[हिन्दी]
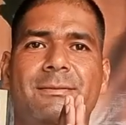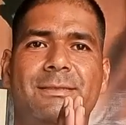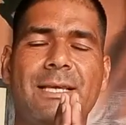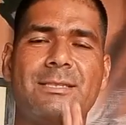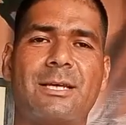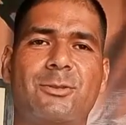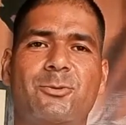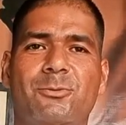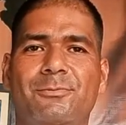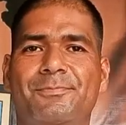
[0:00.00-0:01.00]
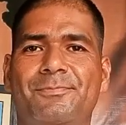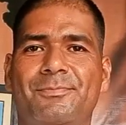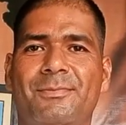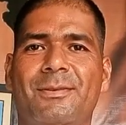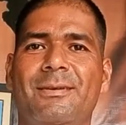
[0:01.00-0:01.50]
जय हिंद
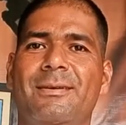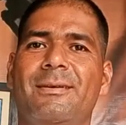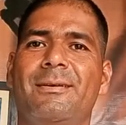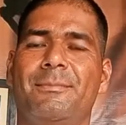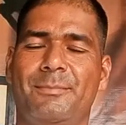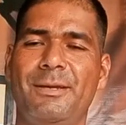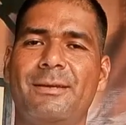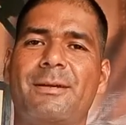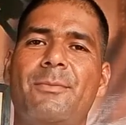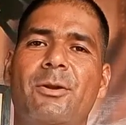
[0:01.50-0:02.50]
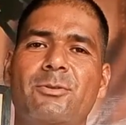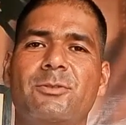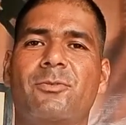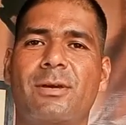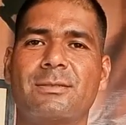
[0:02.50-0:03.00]
साथियों मैं कमांडो
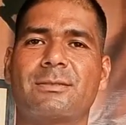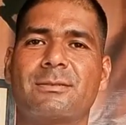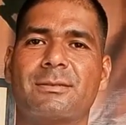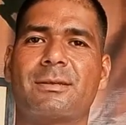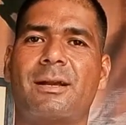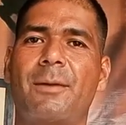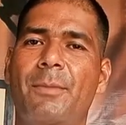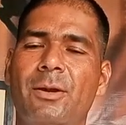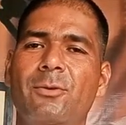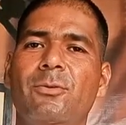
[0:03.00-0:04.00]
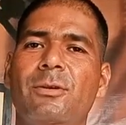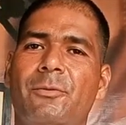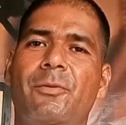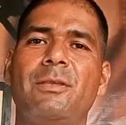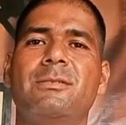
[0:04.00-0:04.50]
जीवराज कमांडो
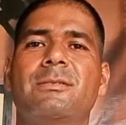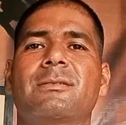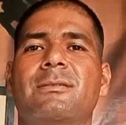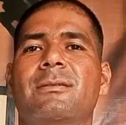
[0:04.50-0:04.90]
डिफेंस